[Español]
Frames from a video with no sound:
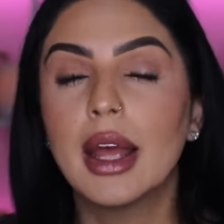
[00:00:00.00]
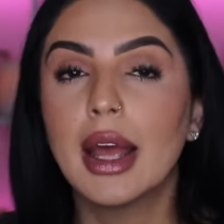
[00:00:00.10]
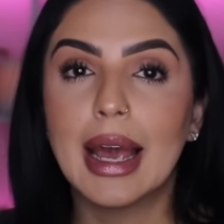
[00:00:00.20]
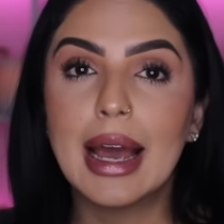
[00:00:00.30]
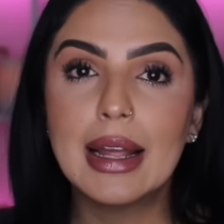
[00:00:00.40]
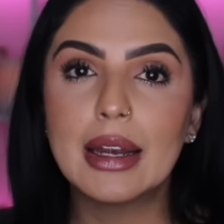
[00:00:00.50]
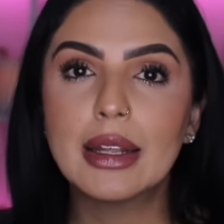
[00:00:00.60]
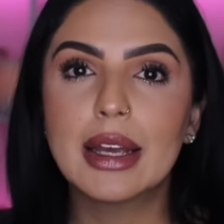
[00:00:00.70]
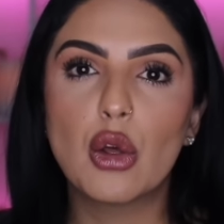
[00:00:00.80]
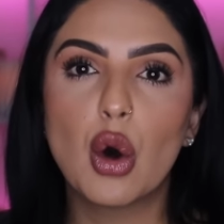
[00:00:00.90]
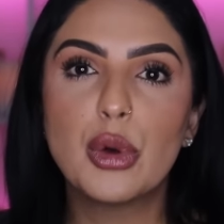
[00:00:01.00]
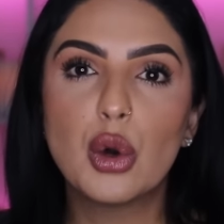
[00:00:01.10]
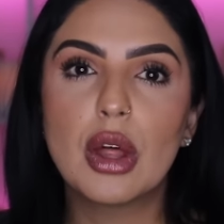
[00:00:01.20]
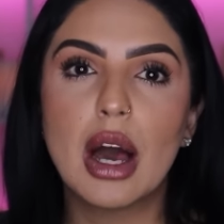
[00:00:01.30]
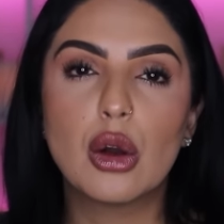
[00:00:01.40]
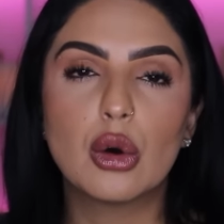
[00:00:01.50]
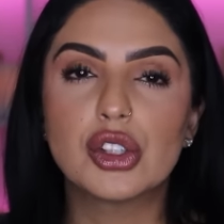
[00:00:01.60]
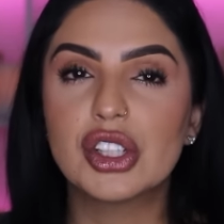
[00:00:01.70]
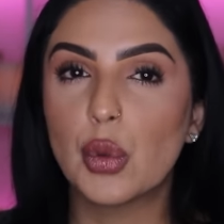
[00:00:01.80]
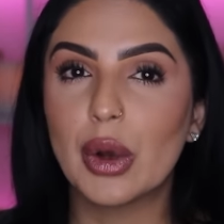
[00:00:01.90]
Ellen quedó viuda
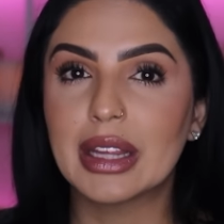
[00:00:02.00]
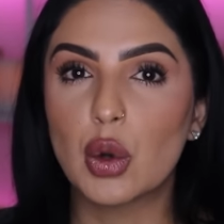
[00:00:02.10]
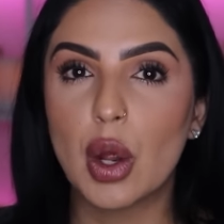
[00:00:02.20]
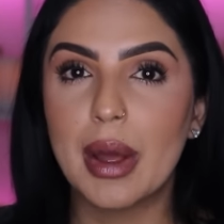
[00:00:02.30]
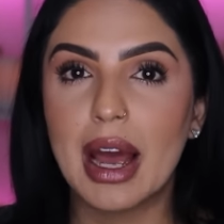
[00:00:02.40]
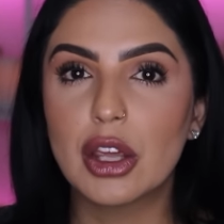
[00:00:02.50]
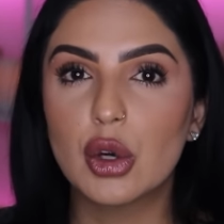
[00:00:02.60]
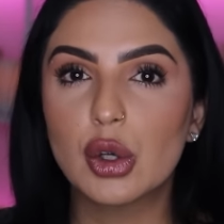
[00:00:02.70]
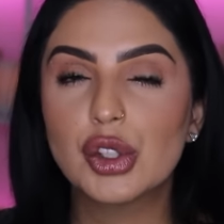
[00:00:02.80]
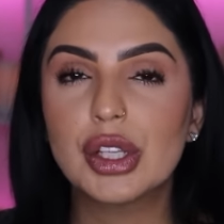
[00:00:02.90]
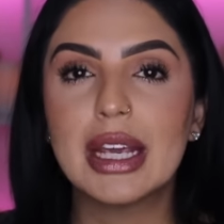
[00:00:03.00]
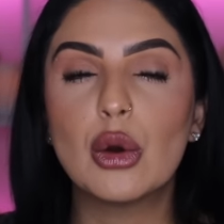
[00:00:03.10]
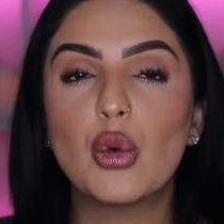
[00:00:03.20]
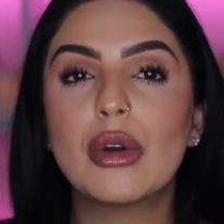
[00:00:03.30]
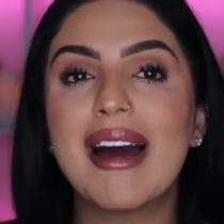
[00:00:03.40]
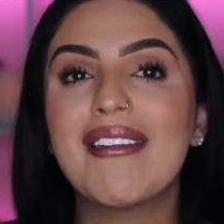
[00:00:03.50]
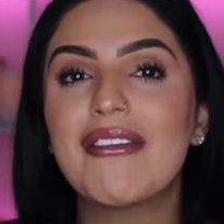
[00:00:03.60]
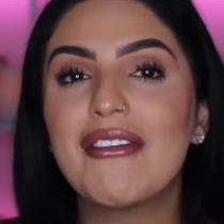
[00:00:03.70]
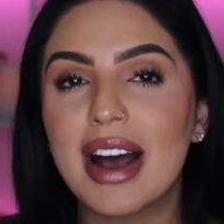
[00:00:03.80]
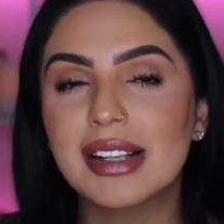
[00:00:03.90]
con 59 años y una
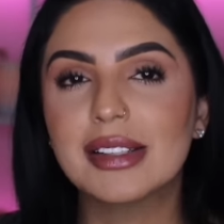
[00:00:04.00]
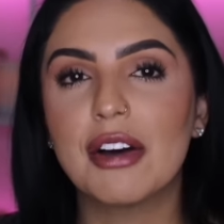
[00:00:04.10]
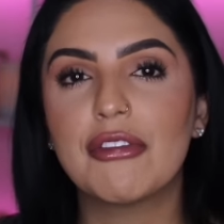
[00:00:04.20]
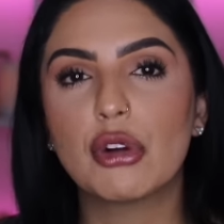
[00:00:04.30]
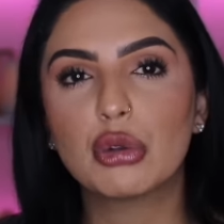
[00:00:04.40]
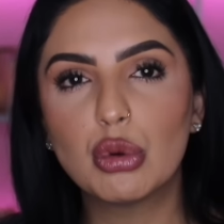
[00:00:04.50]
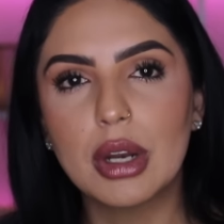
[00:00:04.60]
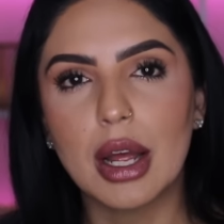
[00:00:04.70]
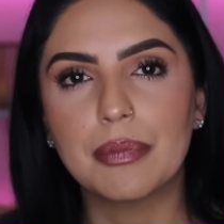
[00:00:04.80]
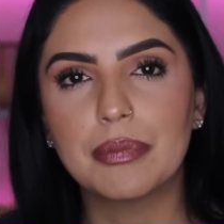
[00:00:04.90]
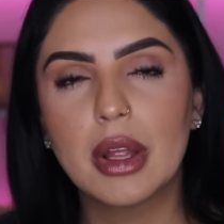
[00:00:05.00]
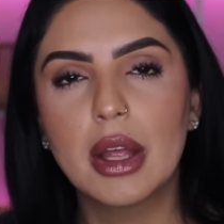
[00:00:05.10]
vasta fortuna.